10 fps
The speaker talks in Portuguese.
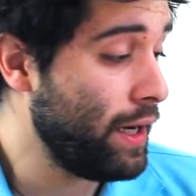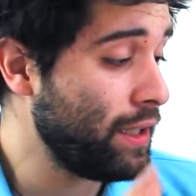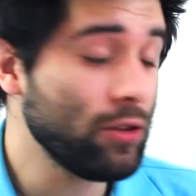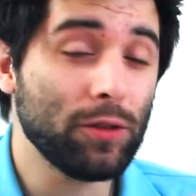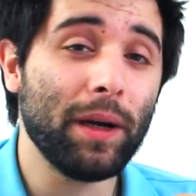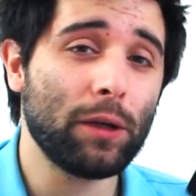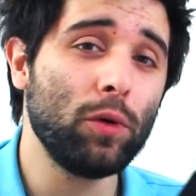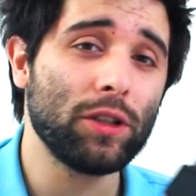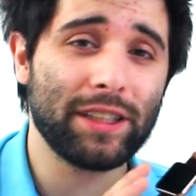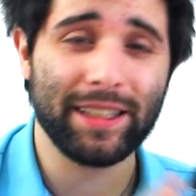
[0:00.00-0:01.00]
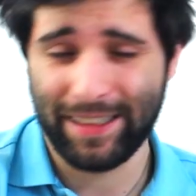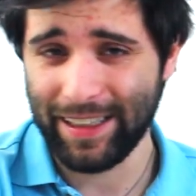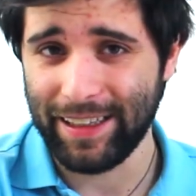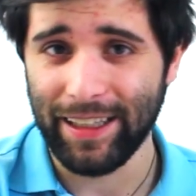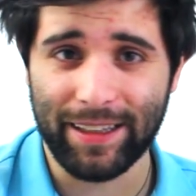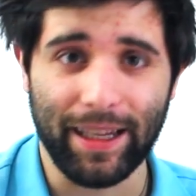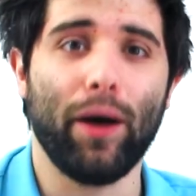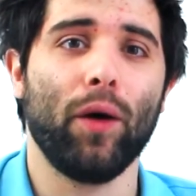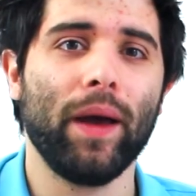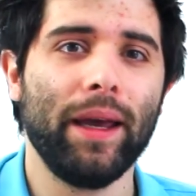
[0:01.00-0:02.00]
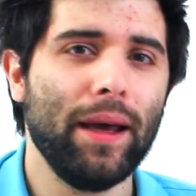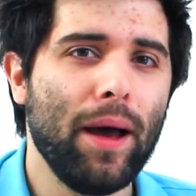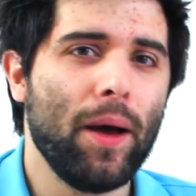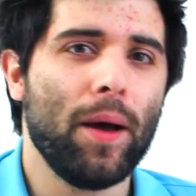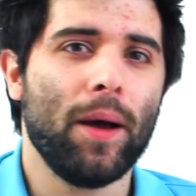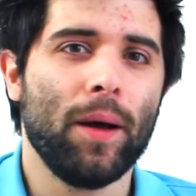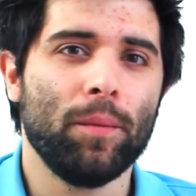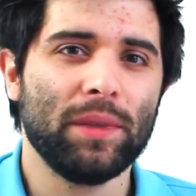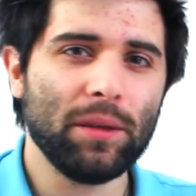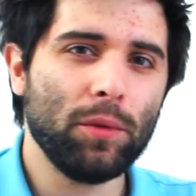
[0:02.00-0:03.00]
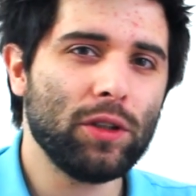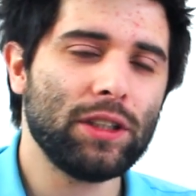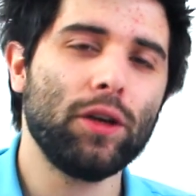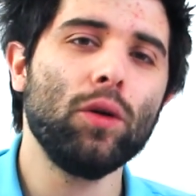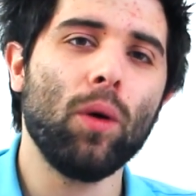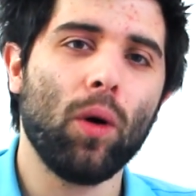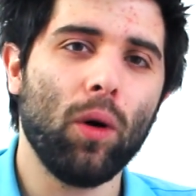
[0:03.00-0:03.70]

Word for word: Este é um smartwatch catita, ok? Mas há uma coisa que eu não